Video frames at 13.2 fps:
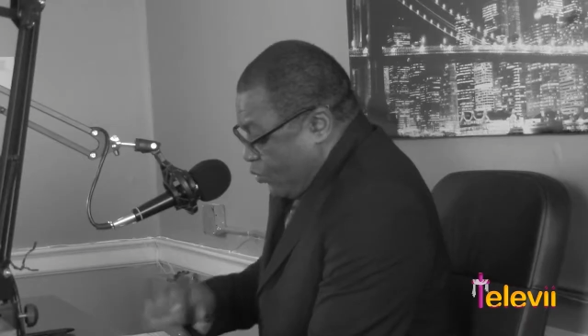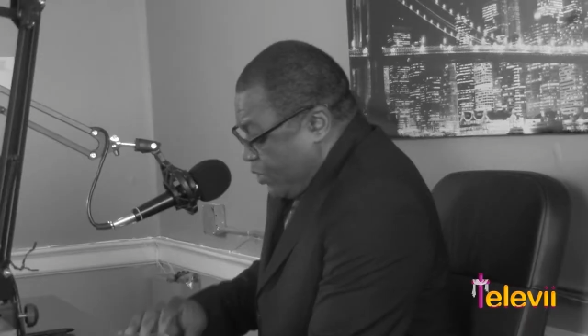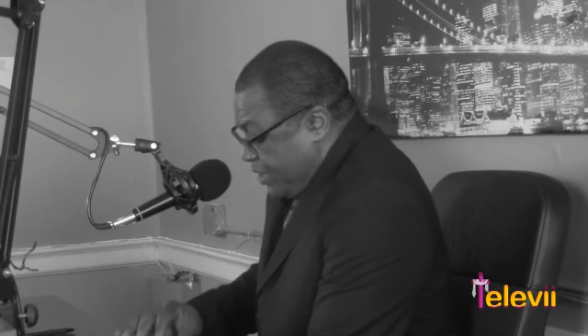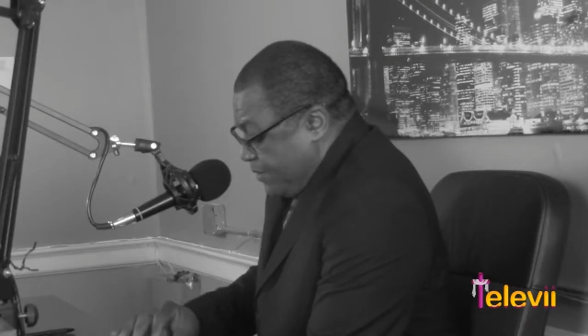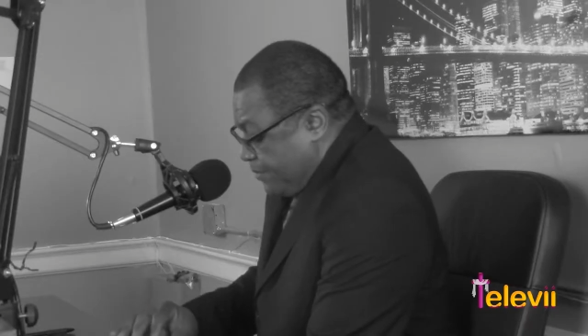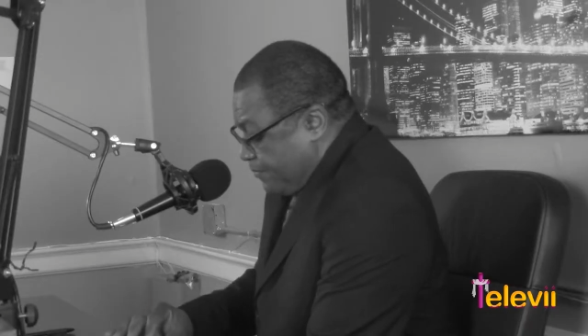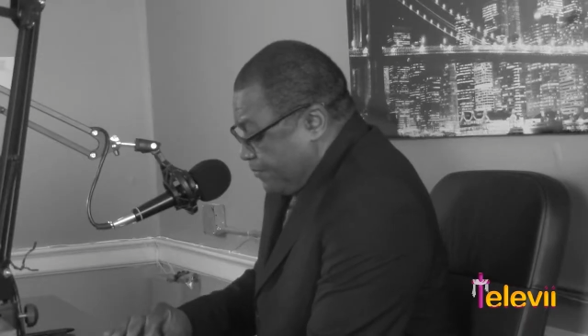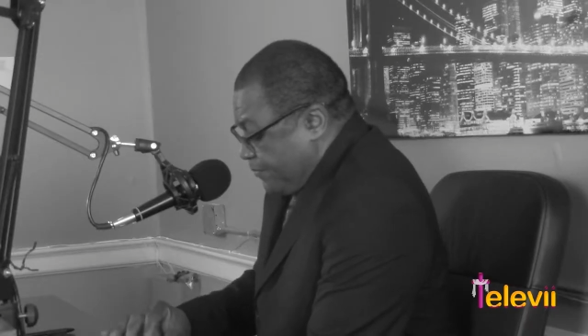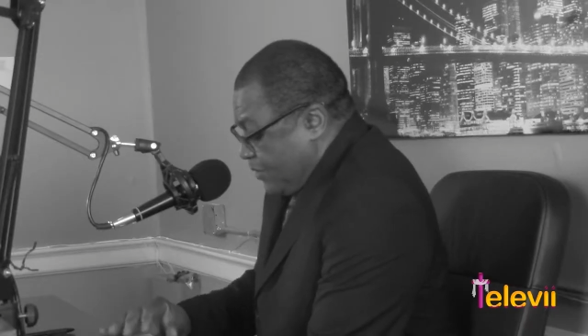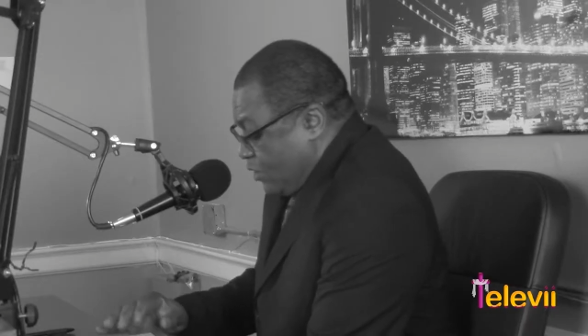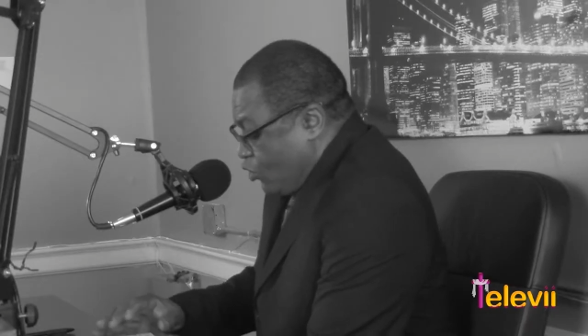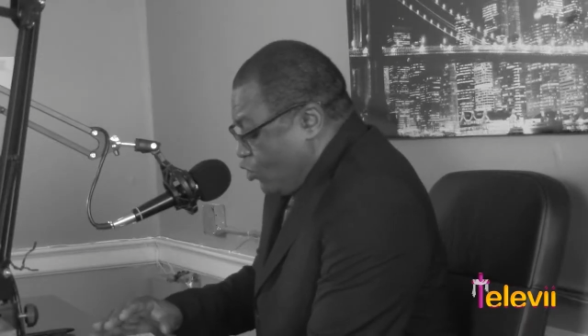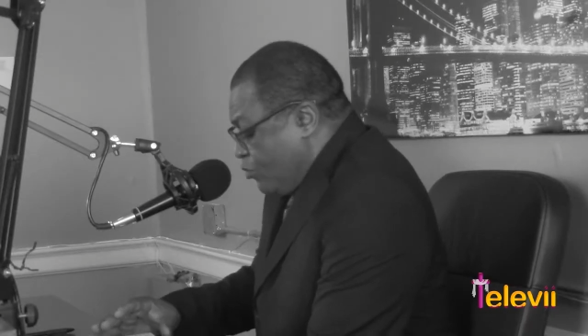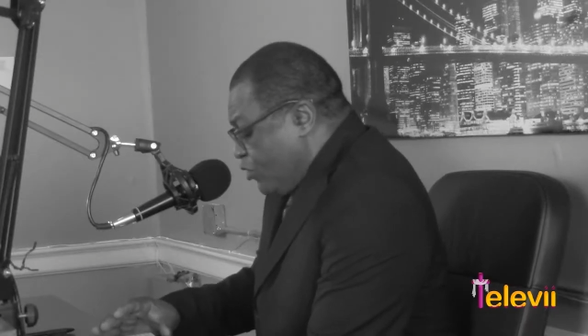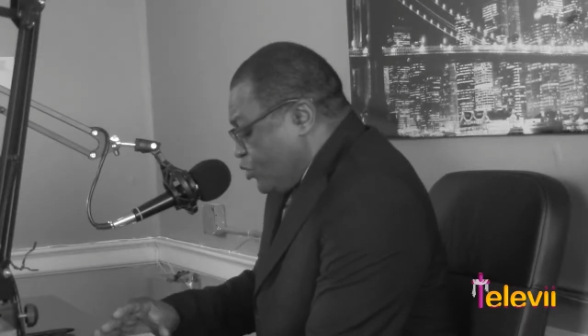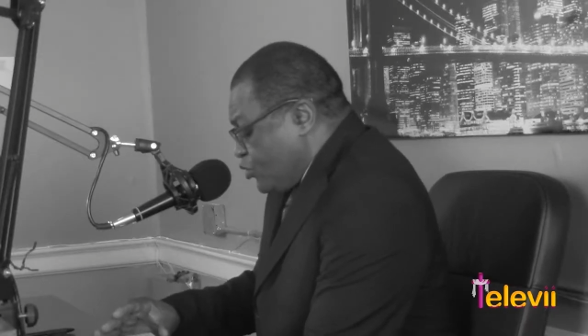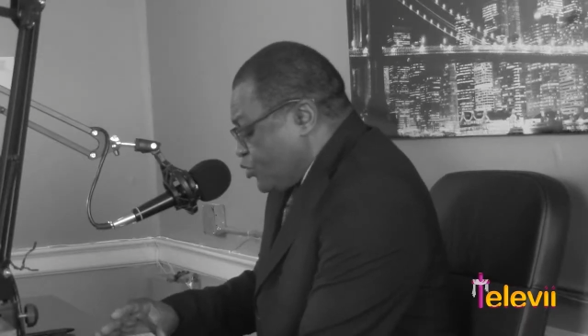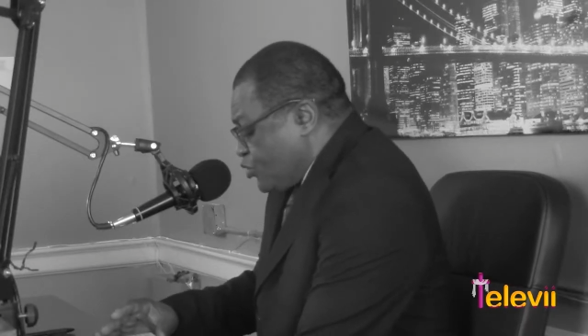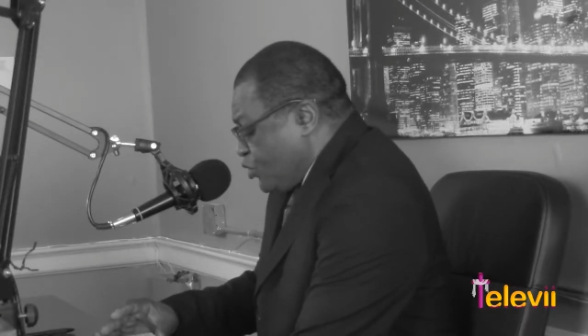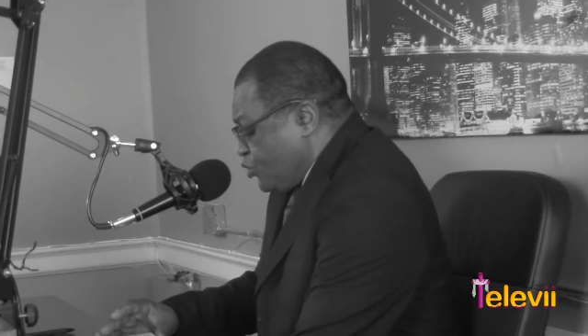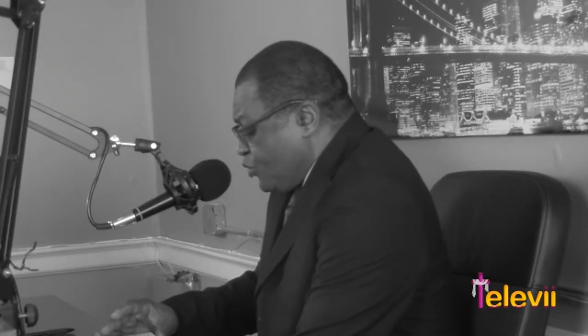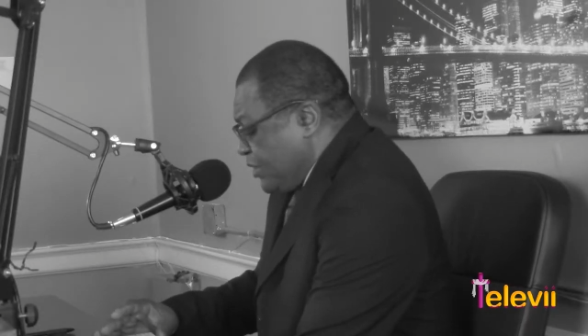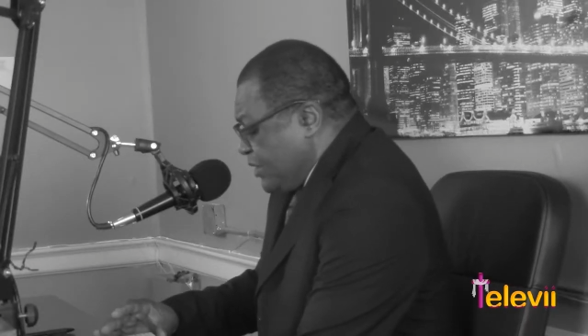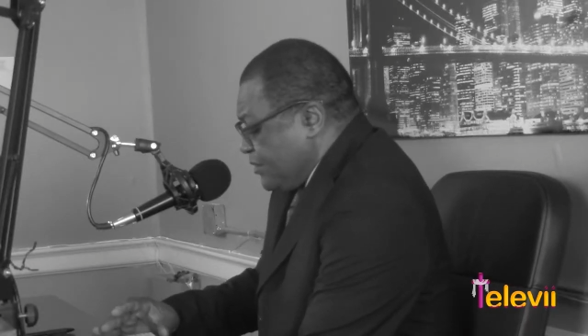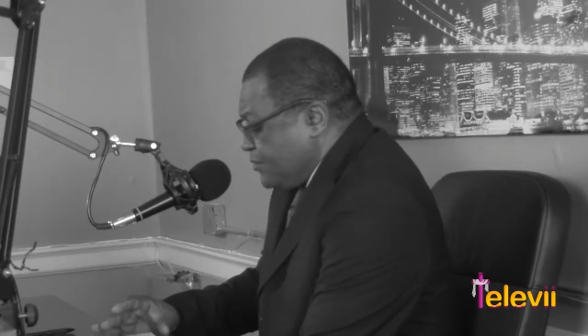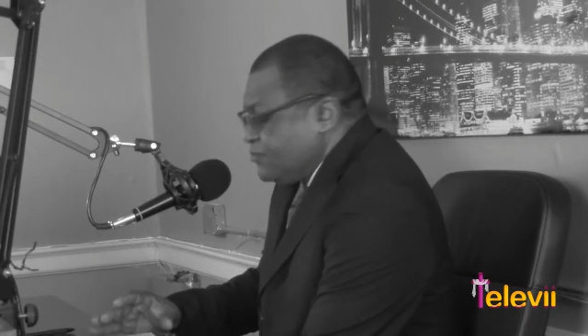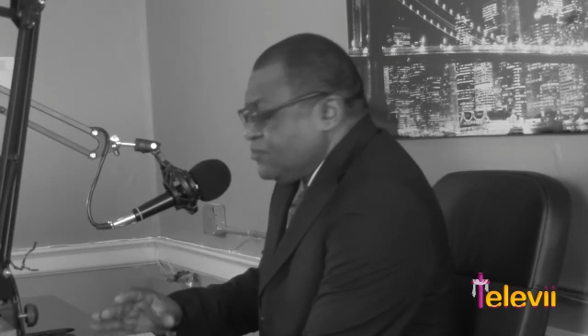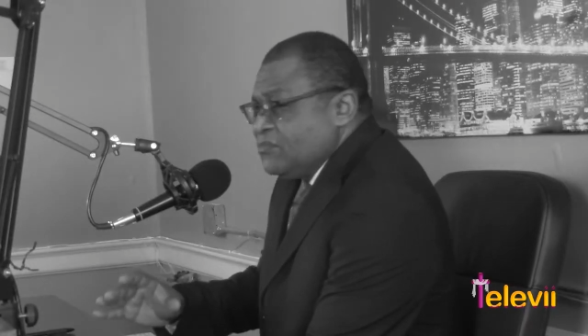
Oui, le monde aujourd'hui,